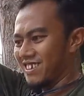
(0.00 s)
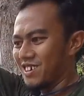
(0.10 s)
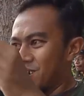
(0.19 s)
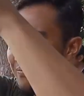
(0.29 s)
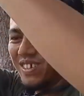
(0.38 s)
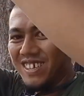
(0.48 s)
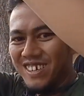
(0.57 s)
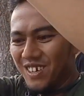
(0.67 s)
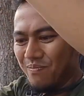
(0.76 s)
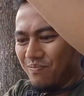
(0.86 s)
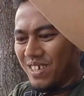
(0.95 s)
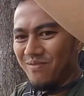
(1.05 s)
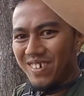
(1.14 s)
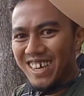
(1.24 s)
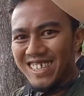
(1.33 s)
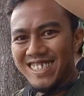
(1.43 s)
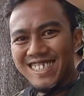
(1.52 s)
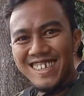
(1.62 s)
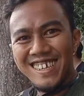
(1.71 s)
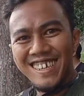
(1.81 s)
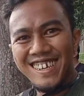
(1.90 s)
Ngopi ngopi mas,
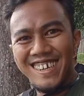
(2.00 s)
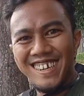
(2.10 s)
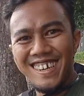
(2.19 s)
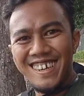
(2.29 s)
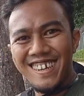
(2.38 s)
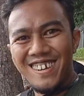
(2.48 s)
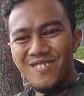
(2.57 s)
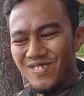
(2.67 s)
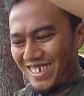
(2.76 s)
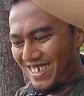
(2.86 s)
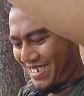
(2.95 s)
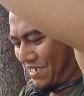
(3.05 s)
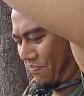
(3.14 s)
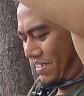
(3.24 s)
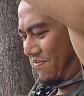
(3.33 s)
ngopi ngopi